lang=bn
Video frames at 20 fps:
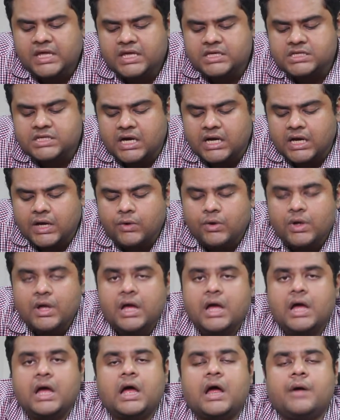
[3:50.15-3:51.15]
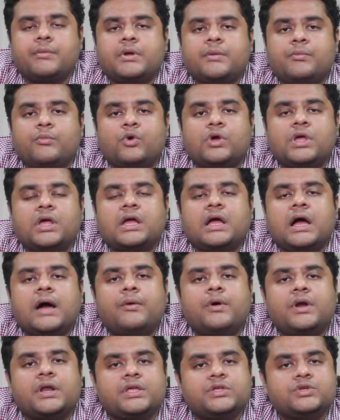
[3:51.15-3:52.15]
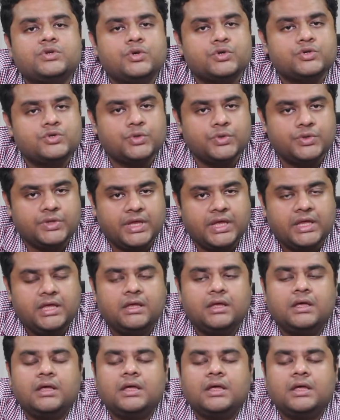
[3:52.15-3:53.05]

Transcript: এছাড়াও আমরা মুখে খাওয়ার কিছু ওষুধ দেই